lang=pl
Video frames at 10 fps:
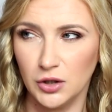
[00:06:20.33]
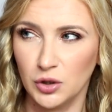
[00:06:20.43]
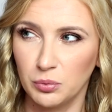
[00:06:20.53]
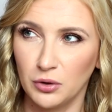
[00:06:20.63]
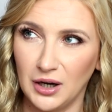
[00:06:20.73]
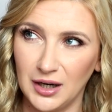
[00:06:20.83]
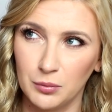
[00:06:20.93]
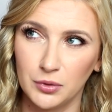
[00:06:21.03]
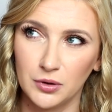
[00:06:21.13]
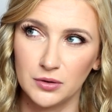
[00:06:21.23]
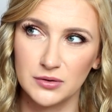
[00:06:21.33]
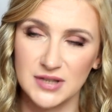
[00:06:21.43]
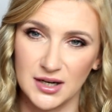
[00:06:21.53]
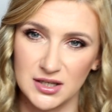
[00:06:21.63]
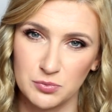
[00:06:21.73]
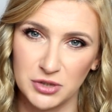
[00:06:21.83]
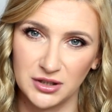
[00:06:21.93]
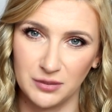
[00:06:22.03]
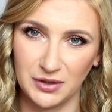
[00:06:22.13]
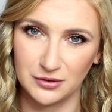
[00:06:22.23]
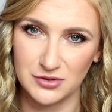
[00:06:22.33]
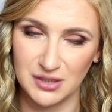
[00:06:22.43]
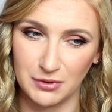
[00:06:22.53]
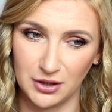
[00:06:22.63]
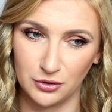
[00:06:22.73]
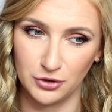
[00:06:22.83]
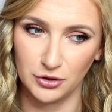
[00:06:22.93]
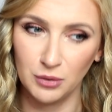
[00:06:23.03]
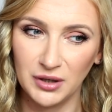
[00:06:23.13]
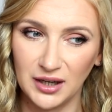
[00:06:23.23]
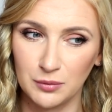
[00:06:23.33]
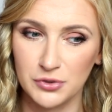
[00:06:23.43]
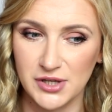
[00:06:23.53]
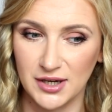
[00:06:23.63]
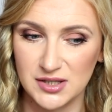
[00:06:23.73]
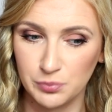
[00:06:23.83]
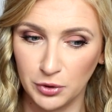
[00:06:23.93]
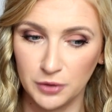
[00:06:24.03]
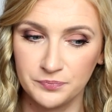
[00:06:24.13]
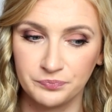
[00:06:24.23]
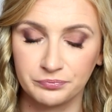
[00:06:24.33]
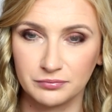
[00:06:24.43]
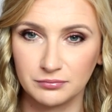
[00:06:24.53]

to było albo zaraz przed tym, jak dostała Nagrodę Nobla, albo zaraz po